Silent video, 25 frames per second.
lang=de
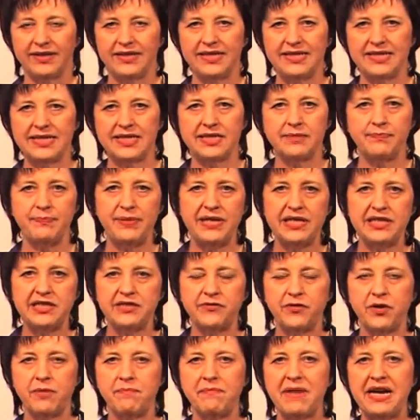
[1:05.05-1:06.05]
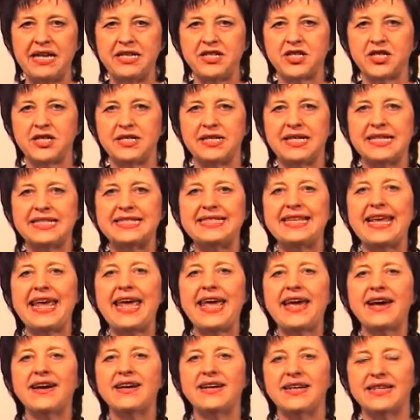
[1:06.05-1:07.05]
dieses Bild vom Menschen, dass
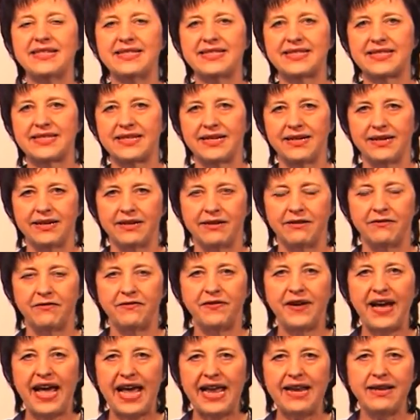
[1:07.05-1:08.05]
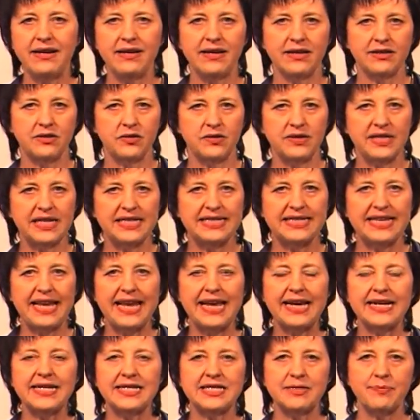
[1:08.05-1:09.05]
er es verändert und dass
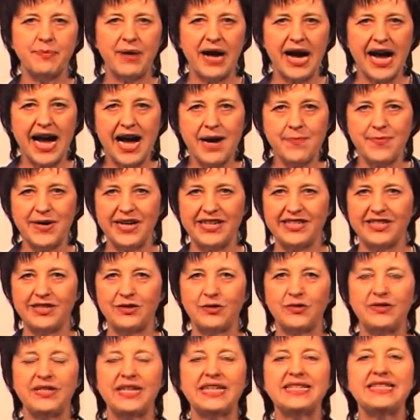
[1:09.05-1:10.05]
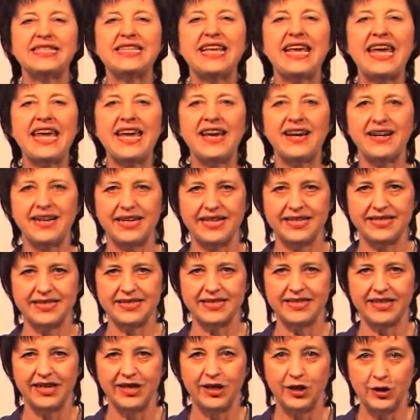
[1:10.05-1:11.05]
er es bearbeitet und dass er
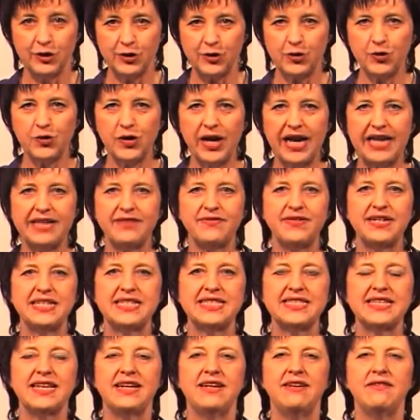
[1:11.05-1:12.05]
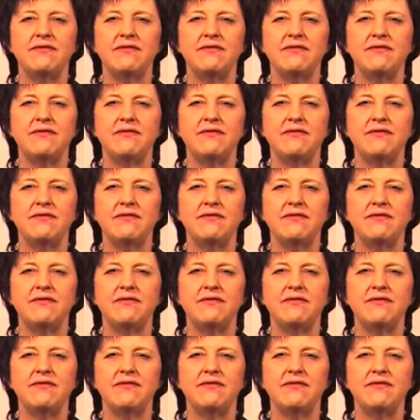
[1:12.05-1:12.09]
es zu etwas